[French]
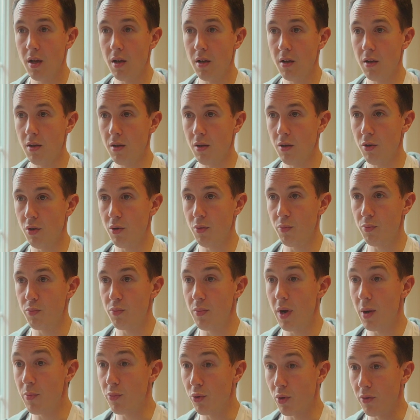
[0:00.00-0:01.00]
euh,
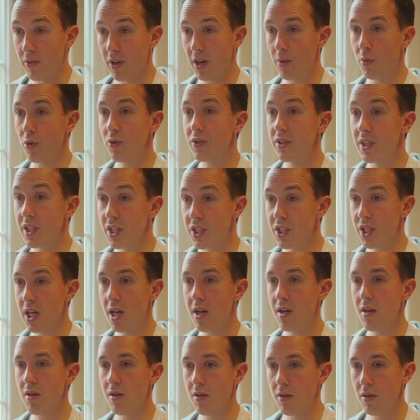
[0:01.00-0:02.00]
bah, pour vraiment
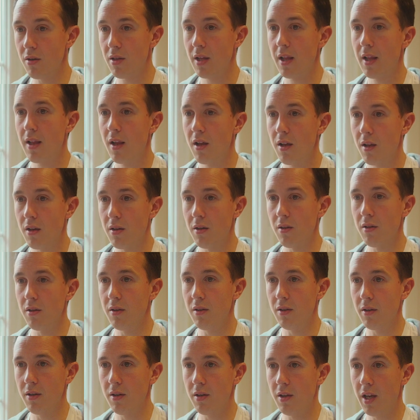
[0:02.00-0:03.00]
déjà
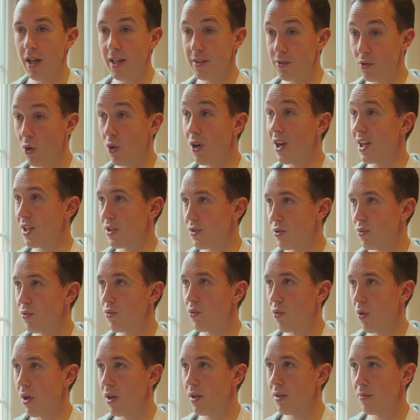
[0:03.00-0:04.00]
euh, être dans
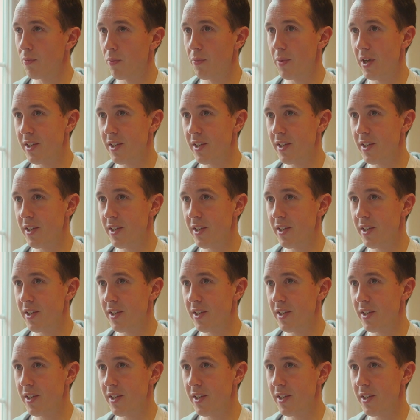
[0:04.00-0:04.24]
l'action. Quoi.